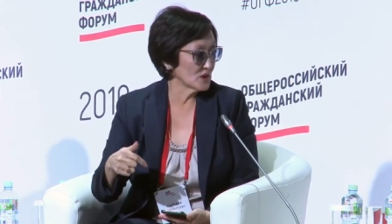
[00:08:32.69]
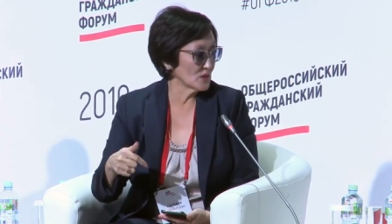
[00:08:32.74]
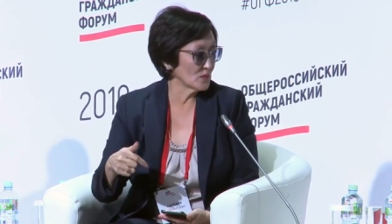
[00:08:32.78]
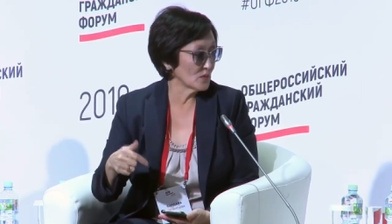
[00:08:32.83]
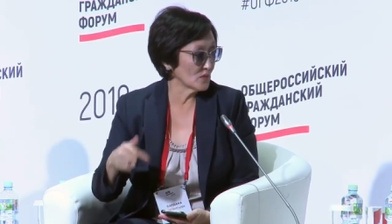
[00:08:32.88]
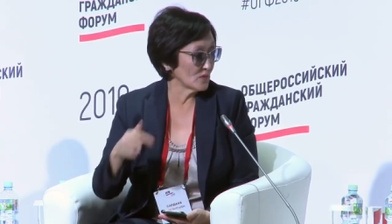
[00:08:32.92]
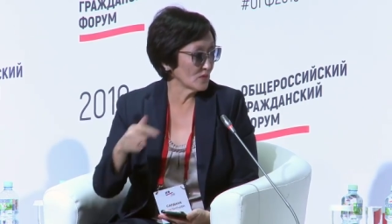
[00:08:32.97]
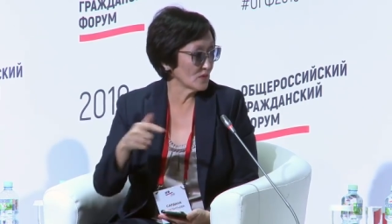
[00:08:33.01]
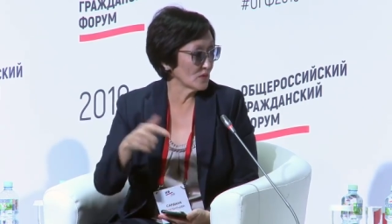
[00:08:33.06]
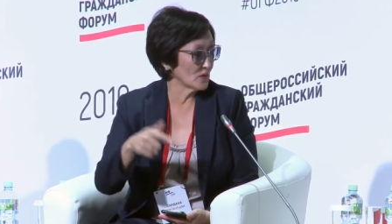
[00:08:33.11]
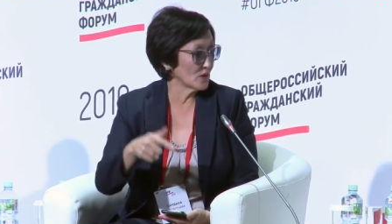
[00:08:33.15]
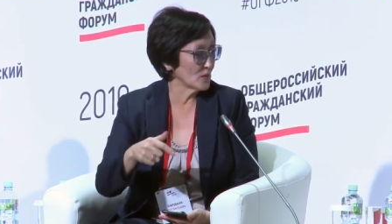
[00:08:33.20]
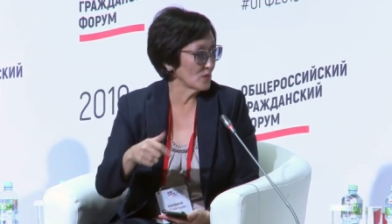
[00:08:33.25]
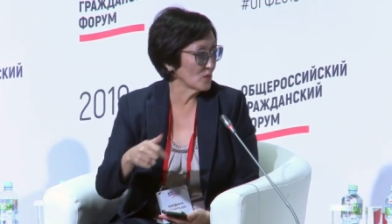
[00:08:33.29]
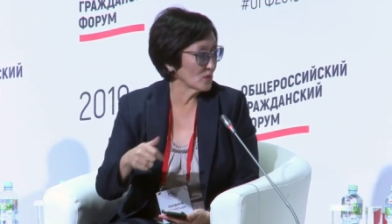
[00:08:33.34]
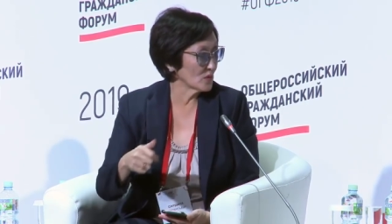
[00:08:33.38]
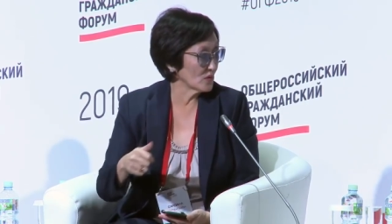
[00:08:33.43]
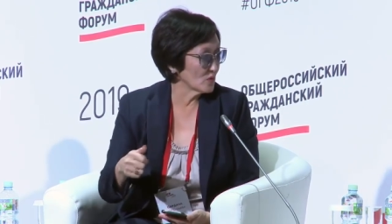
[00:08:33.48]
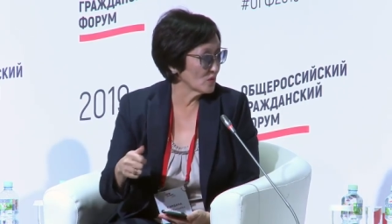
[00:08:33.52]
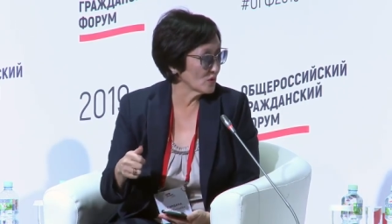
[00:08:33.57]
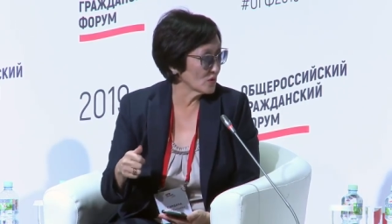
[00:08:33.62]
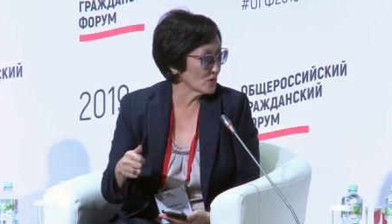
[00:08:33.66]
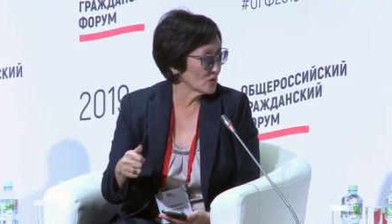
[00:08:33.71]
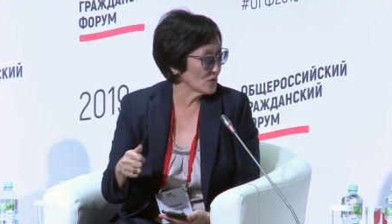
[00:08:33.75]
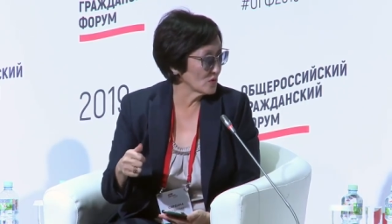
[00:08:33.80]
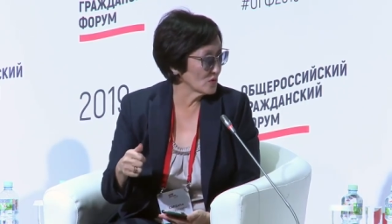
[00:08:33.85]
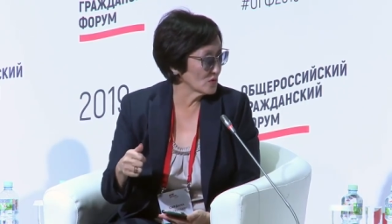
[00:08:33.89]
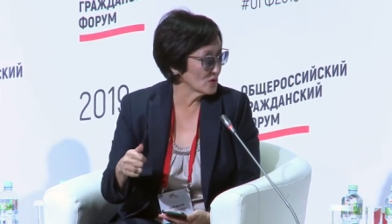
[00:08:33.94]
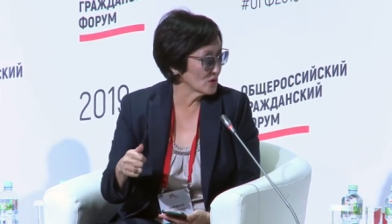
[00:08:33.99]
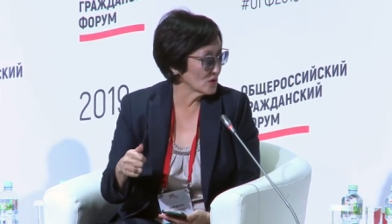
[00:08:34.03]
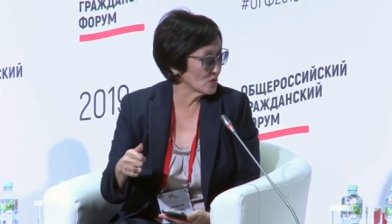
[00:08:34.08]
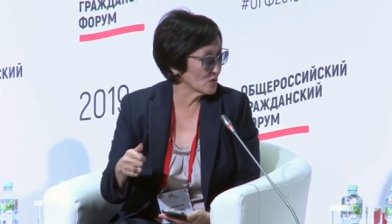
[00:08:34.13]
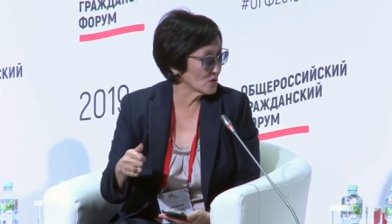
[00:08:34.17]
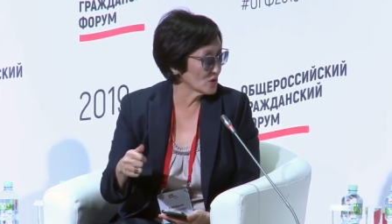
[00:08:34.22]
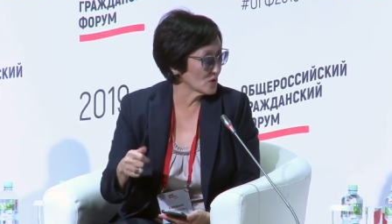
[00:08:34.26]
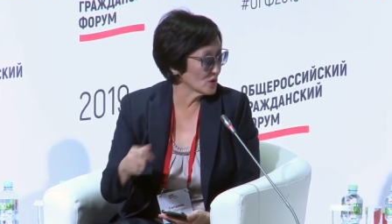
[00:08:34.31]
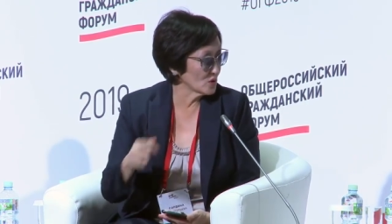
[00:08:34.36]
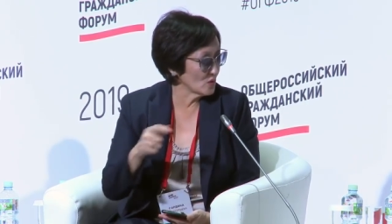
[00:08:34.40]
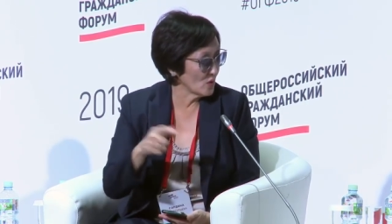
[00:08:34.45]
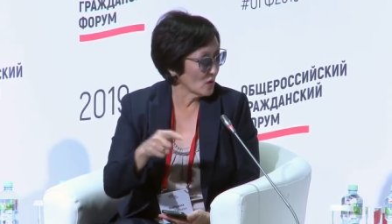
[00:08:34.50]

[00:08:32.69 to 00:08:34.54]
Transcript: Чем ребенок в городе Якутске хуже?